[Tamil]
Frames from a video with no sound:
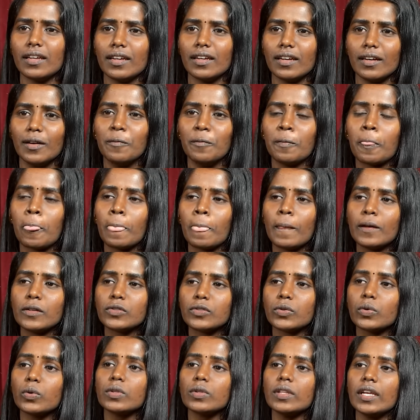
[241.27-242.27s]
எங்கே
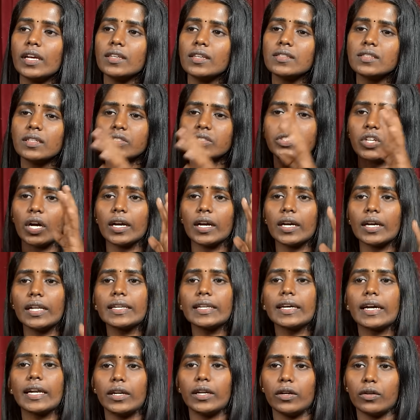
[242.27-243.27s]
ஸோ தேர் இஸ் அ
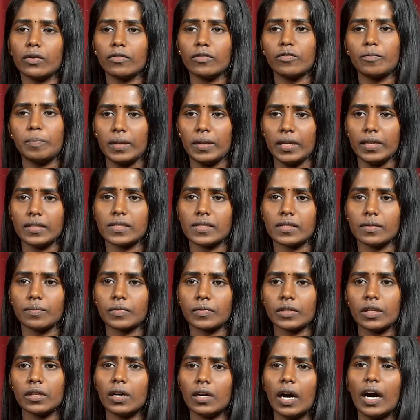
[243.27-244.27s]
ஜங்கல் கைண்ட் ஆஃப் பிளேஸ்
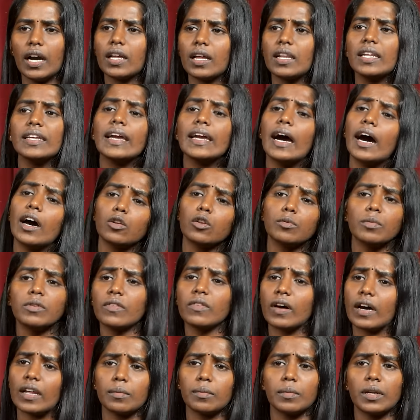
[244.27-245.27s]
அங்கெல்லாம் யாருமே
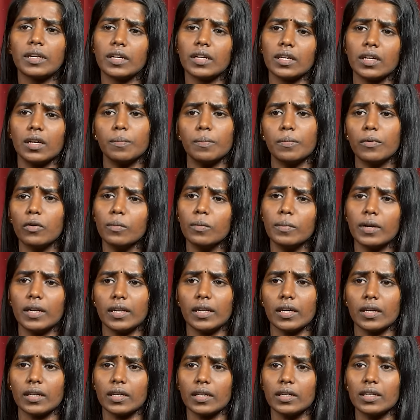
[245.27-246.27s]
வரமாட்டாங்க போக
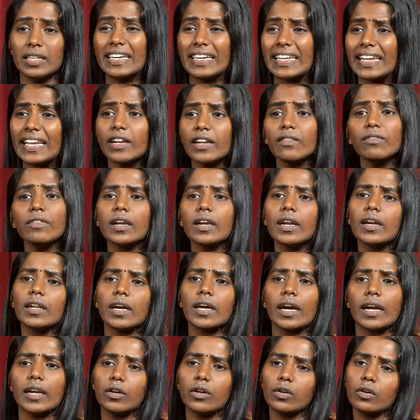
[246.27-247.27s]
மாட்டாங்க கிரேவியார்டு
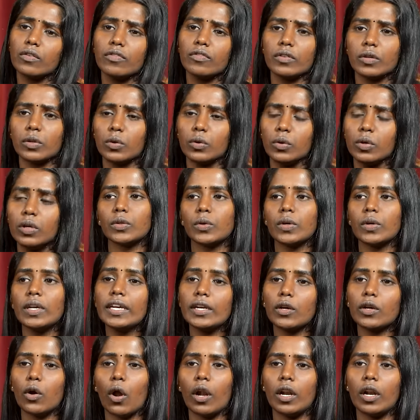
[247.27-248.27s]
கைண்ட் ஆஃப் இருக்கும் ஸோ
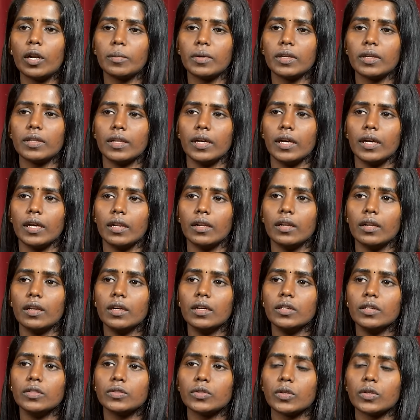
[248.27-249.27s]
ஹி கால்ட் மீ தேர்
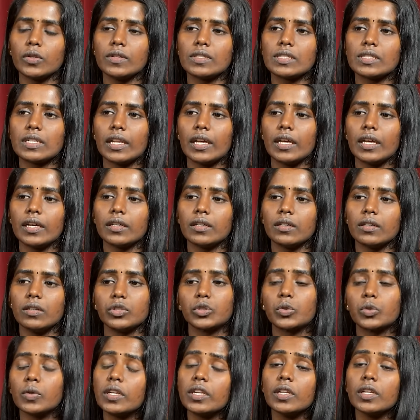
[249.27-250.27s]
ஸோ இஸ் லைக்
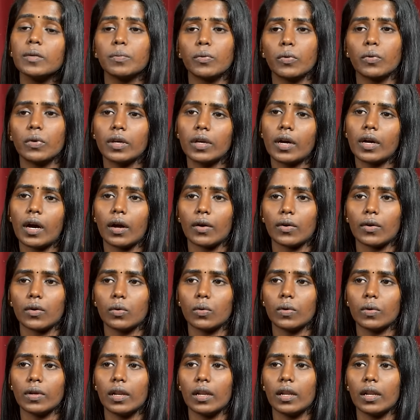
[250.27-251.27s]
ஷுலி நீ போயே
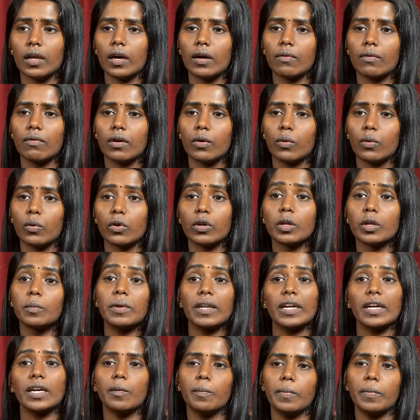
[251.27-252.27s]
ஆகணும் இல்லைனா அவன் உன் கூட
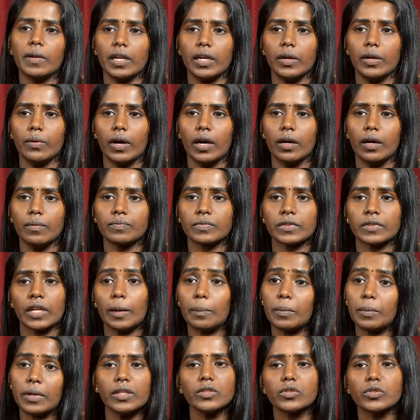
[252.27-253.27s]
பிரேக்கப் பண்ணிவிடுவான்
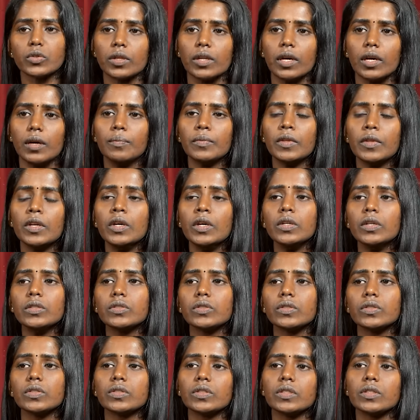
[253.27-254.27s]
அப்படின்னு சொன்னான்
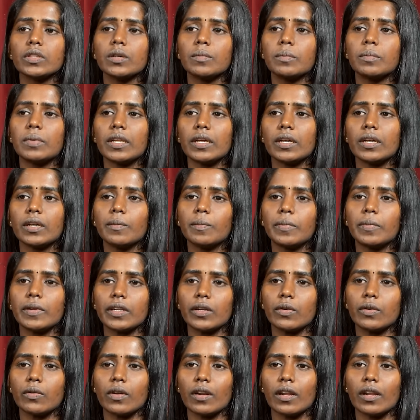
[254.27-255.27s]
சின்ன சொன்ன பிரேக்கப்
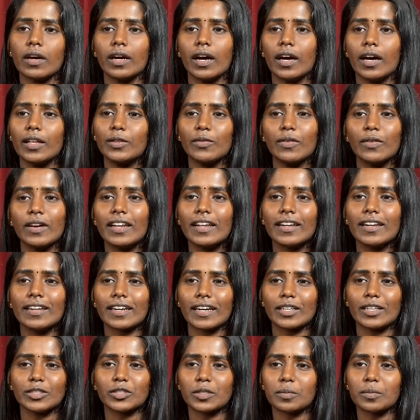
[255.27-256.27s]
பண்ணிவிடுவேன் நான் அது வேற
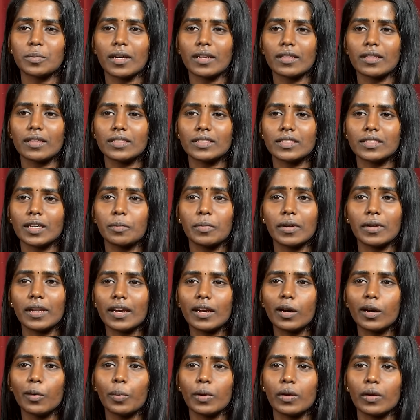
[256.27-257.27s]
எனக்கு கஷ்டமாக இருந்துச்சு
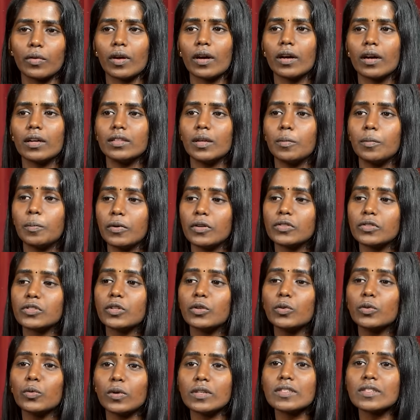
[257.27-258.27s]
பிரேக்கப் பண்ணிவிடுவேன் அந்த
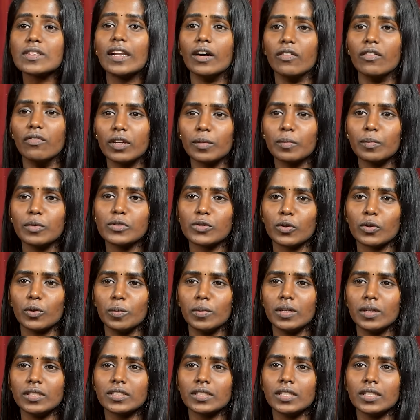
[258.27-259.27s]
பர்சன் ஹூ வாஸ் லவ்விங் மீ ஸோ
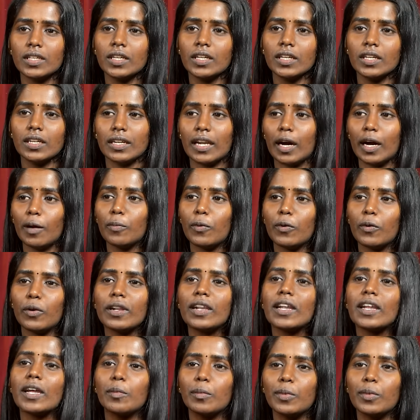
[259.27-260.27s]
மச் நான்
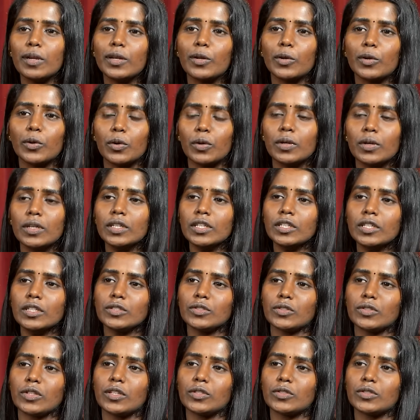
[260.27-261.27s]
போலன்னா எப்படி இருக்கும்
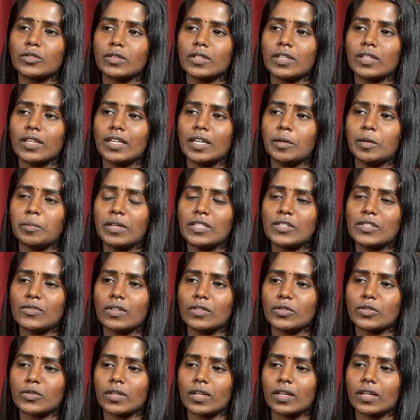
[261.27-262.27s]
ஸோ நான் சொன்னேன் எங்கள் பெஸ்ட்
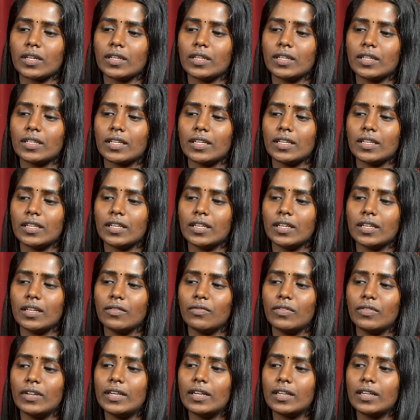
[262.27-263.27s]
ஃப்ரெண்ட் சொன்னாங்க கி
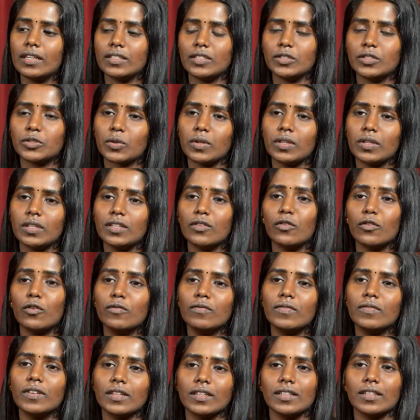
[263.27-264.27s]
வீட்டில் நீ சொல்லி
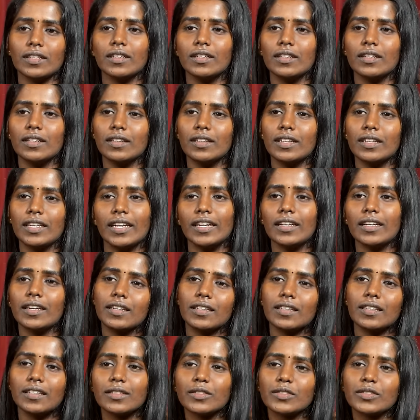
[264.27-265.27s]
ஹோம் ஒர்க்
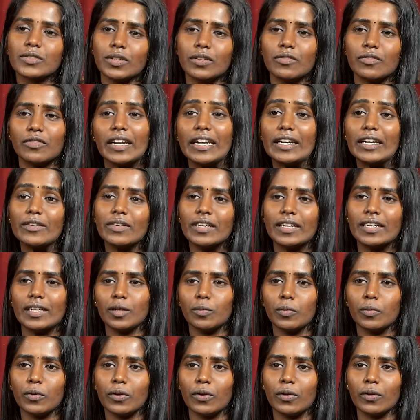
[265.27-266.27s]
எடுக்கிறதுக்கு ஃப்ரெண்ட்
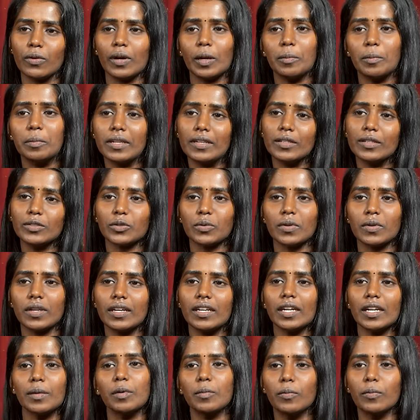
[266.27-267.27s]
வீட்டுக்கு போகிறோம் அப்படின்னு
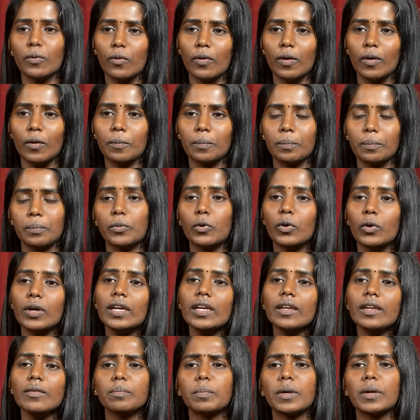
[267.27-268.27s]
சொல்லிட்டு நம்ம போவோம்
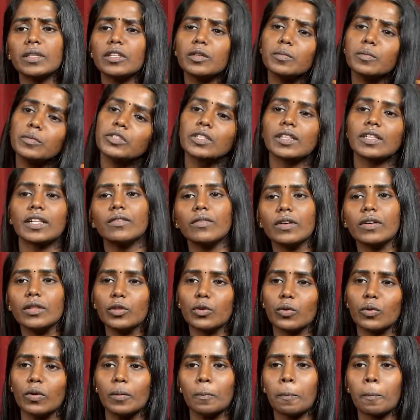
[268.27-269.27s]
போய் பத்து நிமிஷத்துலேயே
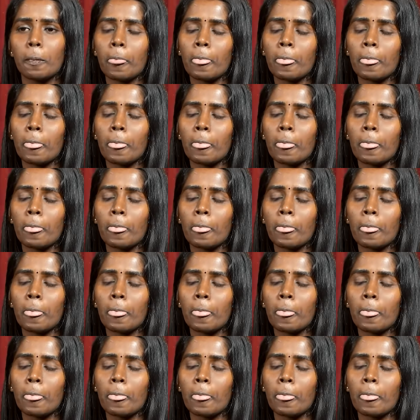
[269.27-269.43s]
வந்துடும்